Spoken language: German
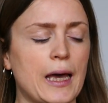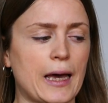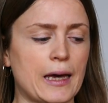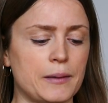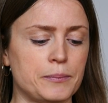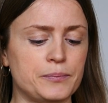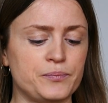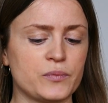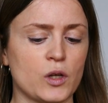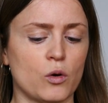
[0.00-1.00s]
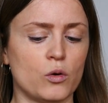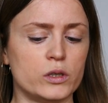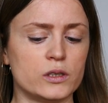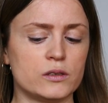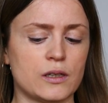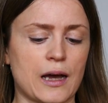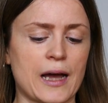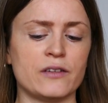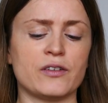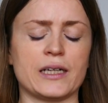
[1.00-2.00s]
Ähm, und
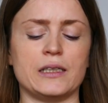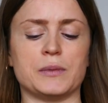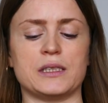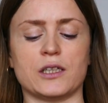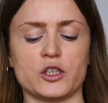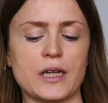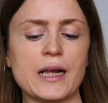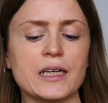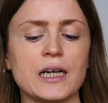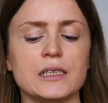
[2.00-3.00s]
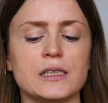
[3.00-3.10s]
eine Frage, die man sich dann stellen kann,